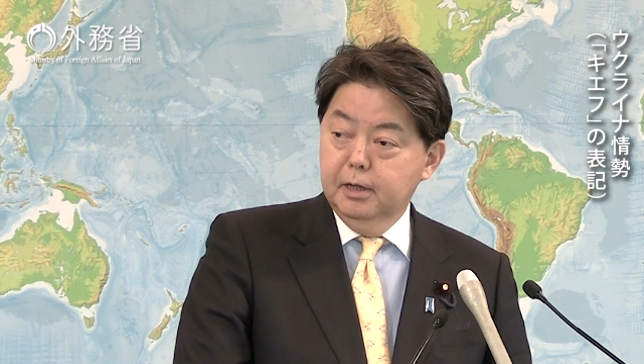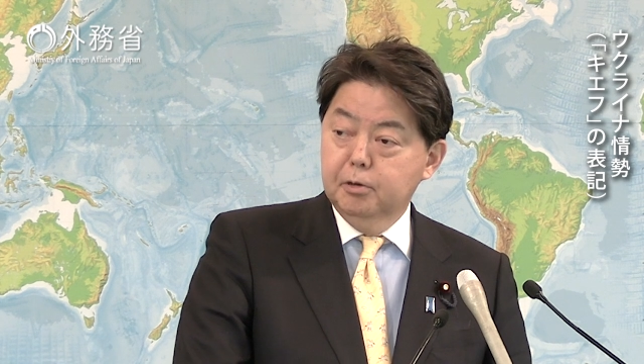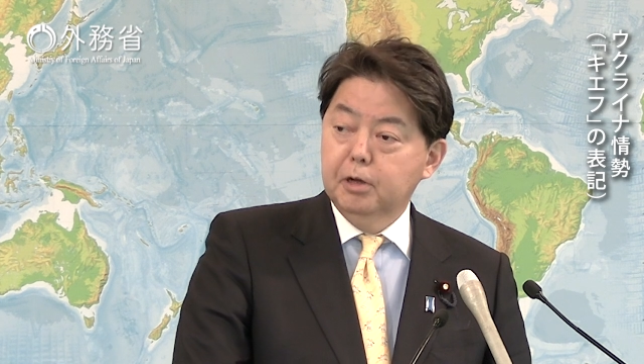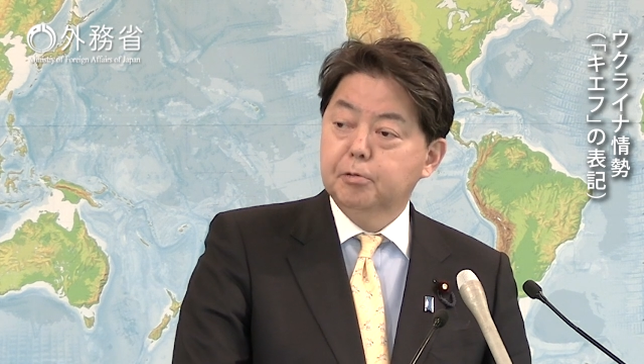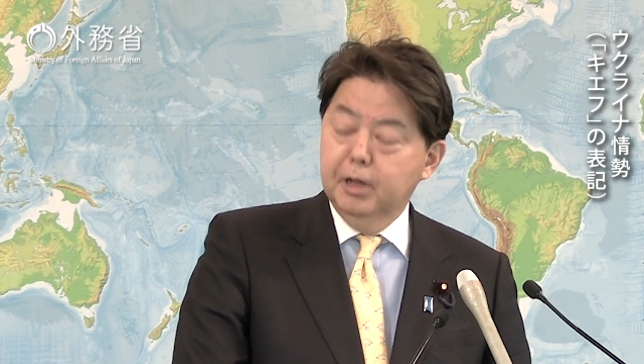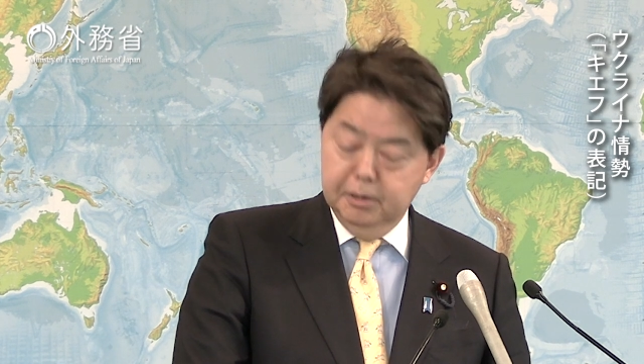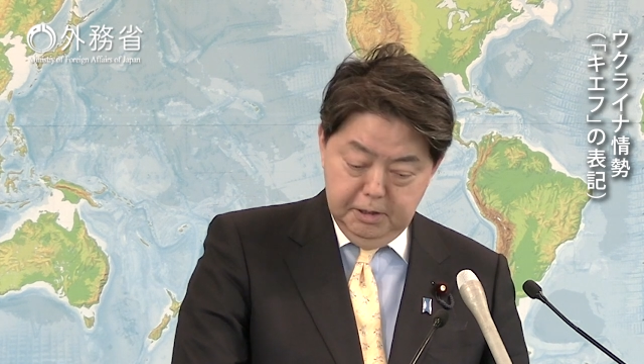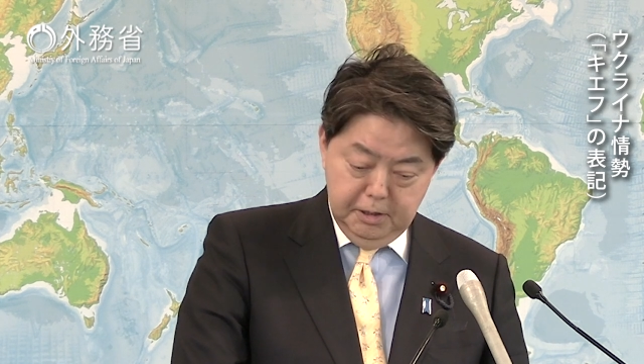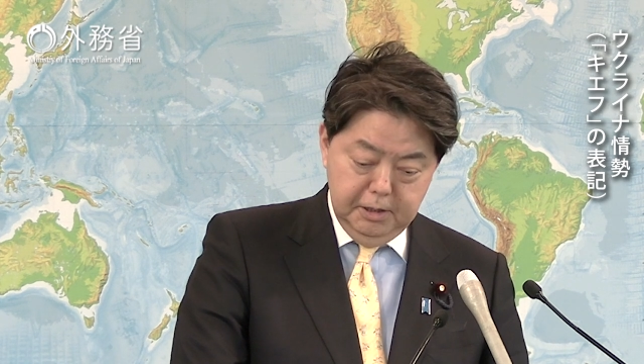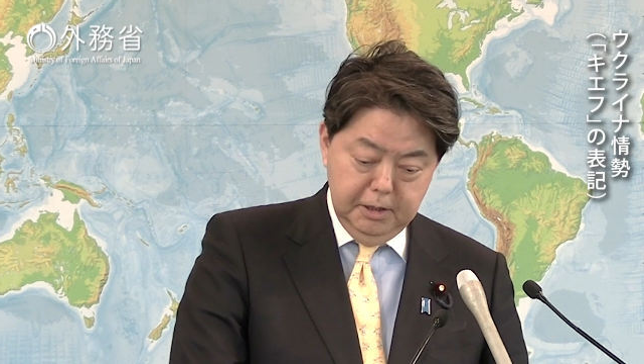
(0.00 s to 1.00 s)
これは不断
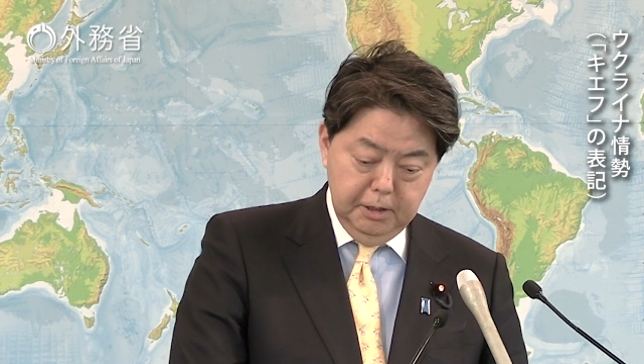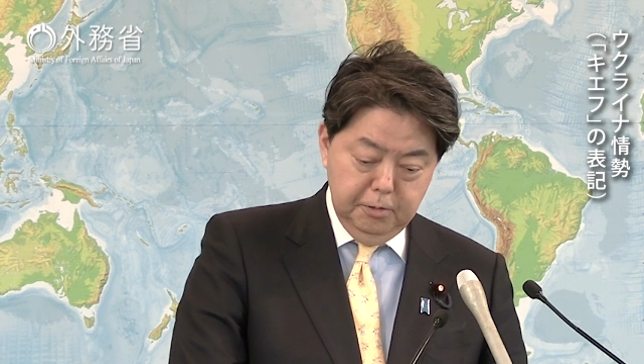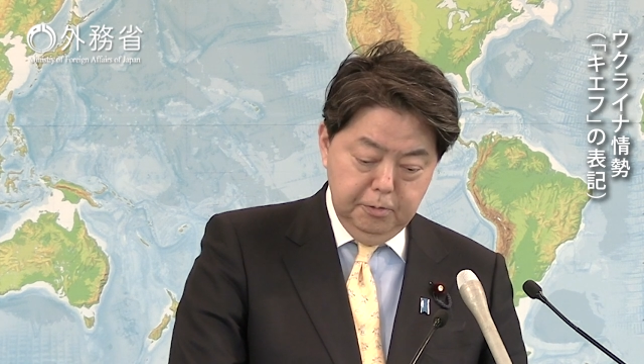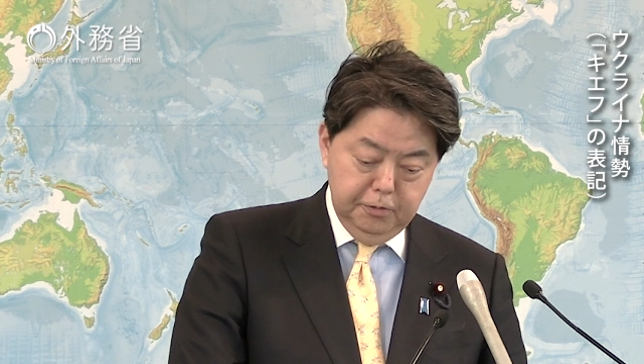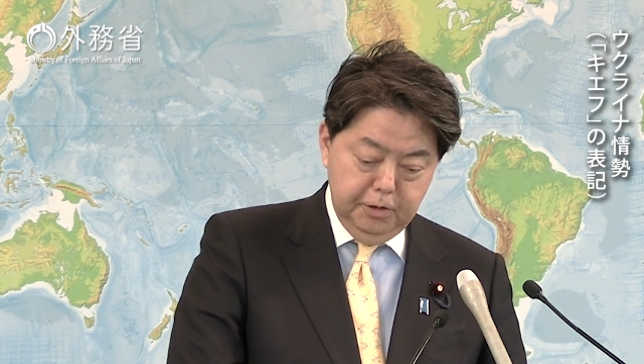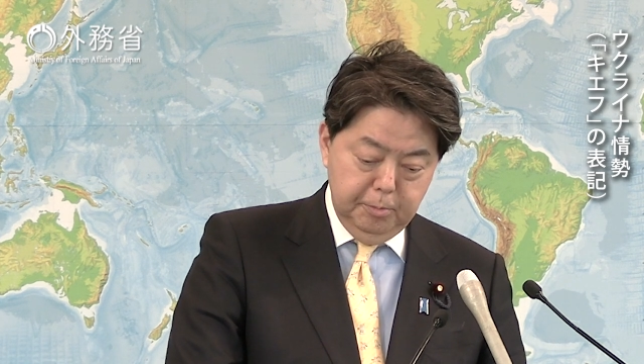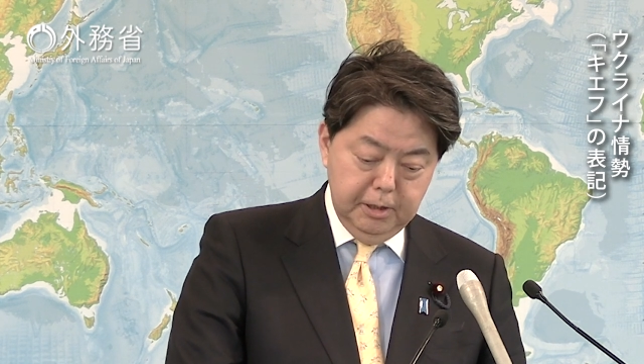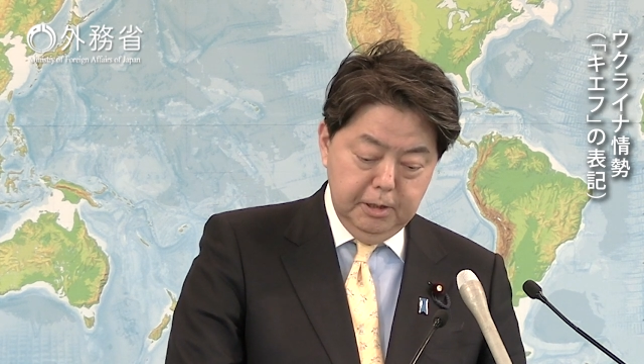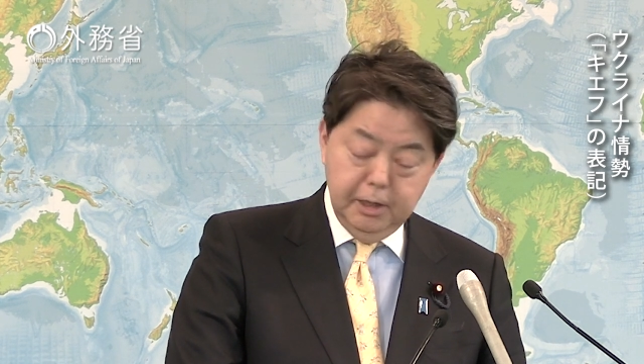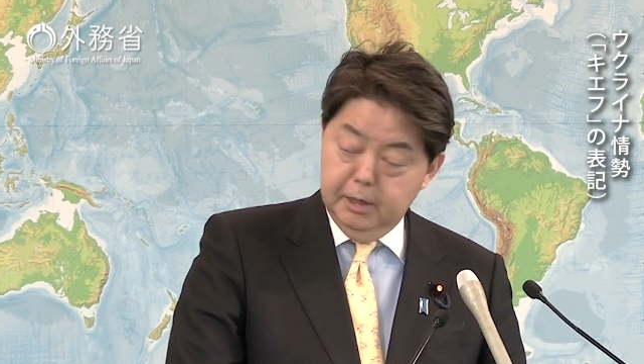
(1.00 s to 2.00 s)
に検討してま
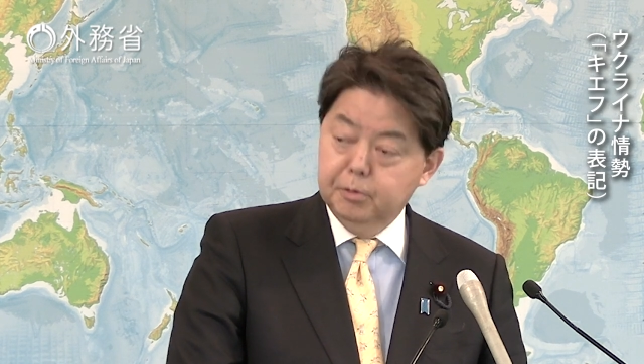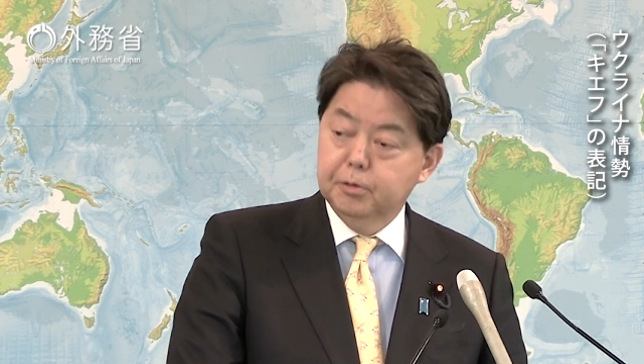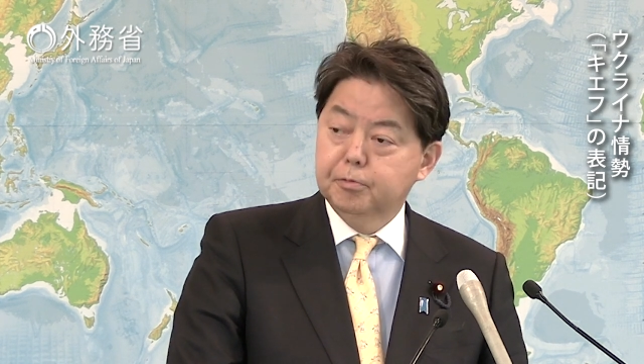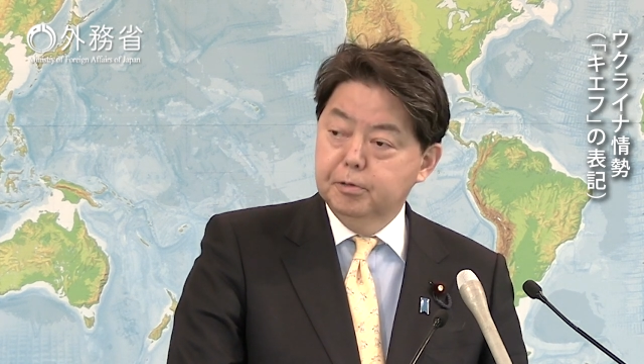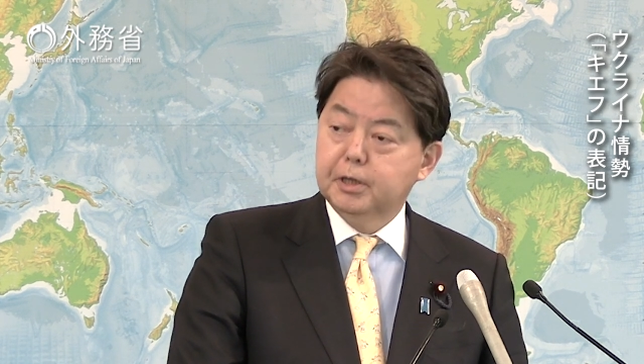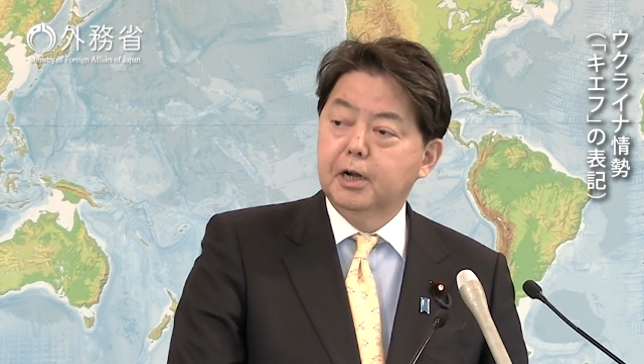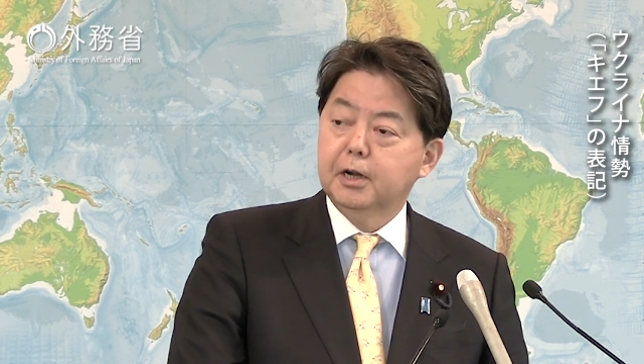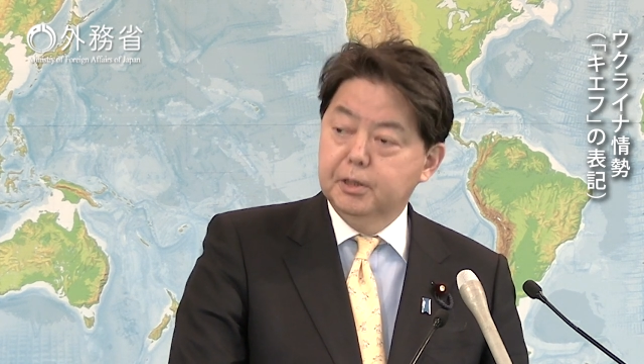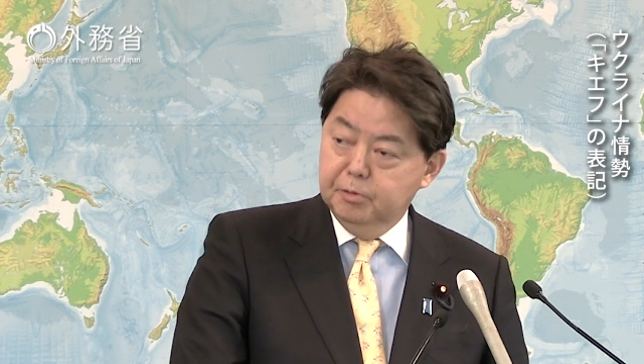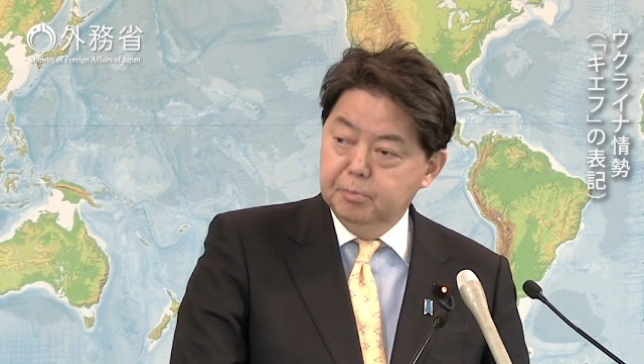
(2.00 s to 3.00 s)
いりたいというふうに考
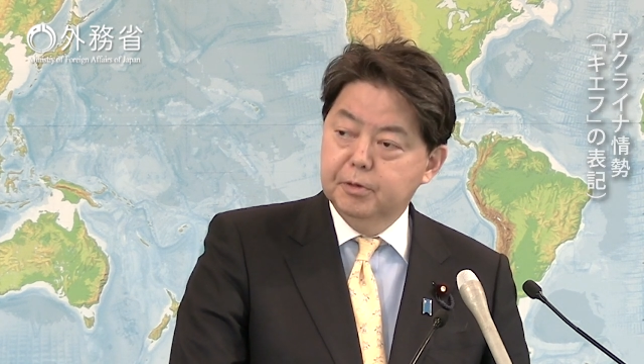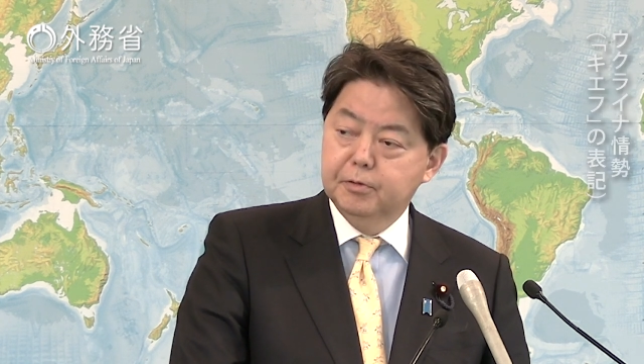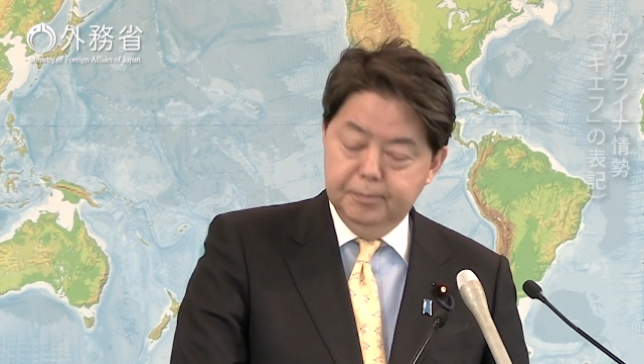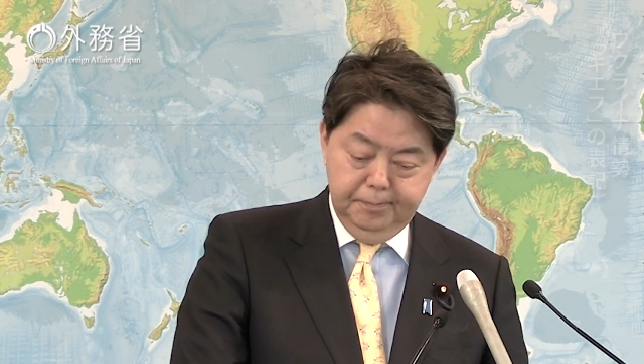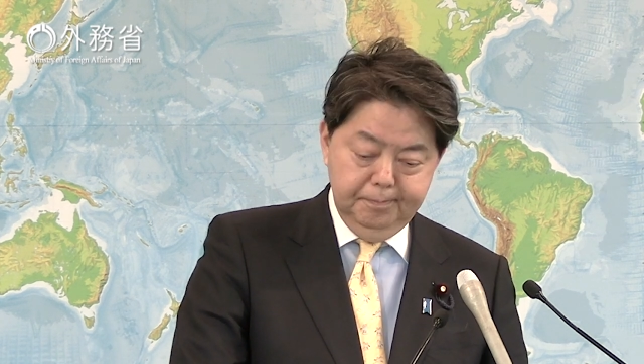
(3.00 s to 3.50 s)
えております。